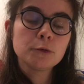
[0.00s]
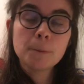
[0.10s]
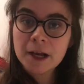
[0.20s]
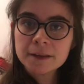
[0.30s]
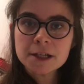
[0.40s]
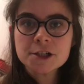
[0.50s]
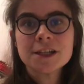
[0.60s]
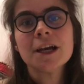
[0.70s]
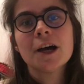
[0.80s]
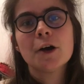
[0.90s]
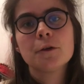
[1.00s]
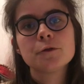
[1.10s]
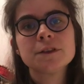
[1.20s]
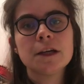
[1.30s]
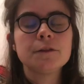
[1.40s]
partager
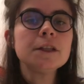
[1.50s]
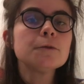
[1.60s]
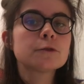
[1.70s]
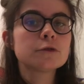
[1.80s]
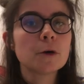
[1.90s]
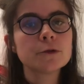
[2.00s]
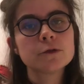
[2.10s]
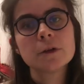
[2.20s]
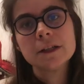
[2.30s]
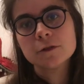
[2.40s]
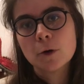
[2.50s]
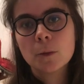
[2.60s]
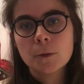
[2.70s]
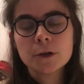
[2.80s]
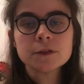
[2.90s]
vos avis, donc soit en story, soit
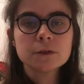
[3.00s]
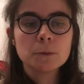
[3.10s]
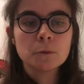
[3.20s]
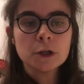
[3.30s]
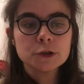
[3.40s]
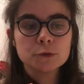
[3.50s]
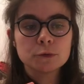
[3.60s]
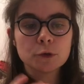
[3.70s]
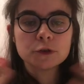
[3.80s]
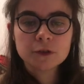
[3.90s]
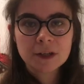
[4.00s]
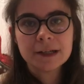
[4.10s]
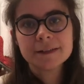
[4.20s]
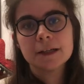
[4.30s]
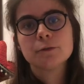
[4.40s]
en post. Moi, je
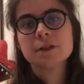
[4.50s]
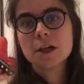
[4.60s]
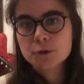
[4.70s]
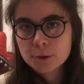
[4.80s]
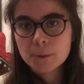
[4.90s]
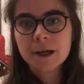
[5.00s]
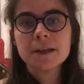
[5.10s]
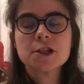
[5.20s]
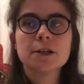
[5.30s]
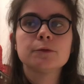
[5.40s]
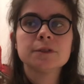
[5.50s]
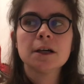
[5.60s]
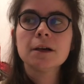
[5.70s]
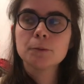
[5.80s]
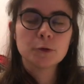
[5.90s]
recentraliserai tout ça, je repartagerai tout
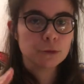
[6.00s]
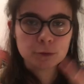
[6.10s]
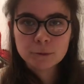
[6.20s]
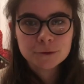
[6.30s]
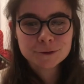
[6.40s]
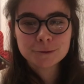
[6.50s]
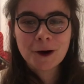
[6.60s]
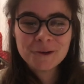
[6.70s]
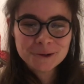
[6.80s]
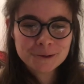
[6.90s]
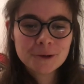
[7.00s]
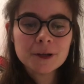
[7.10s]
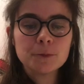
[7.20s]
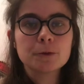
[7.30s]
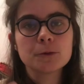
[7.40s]
ça hein, pour que tout le monde soit au courant
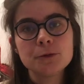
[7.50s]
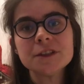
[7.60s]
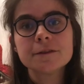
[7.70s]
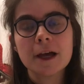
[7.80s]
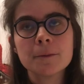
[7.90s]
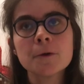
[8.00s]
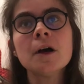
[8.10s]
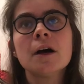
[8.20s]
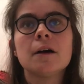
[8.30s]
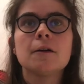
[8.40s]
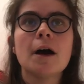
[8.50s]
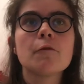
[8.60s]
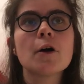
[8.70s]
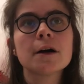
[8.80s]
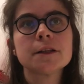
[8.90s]
et pour qu'on puisse vraiment
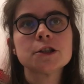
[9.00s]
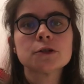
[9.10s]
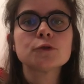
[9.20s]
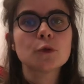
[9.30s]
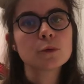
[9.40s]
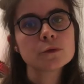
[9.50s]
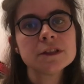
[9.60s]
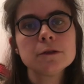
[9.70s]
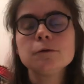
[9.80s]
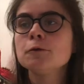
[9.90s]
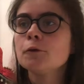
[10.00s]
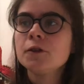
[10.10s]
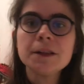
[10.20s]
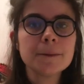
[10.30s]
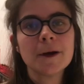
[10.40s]
avoir un échange en continu au
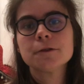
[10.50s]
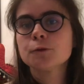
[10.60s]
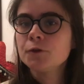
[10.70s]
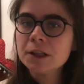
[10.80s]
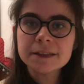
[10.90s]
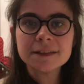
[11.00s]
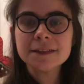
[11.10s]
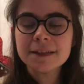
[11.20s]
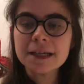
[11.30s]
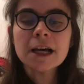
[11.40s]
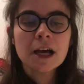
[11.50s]
fil des pages, au fil des idées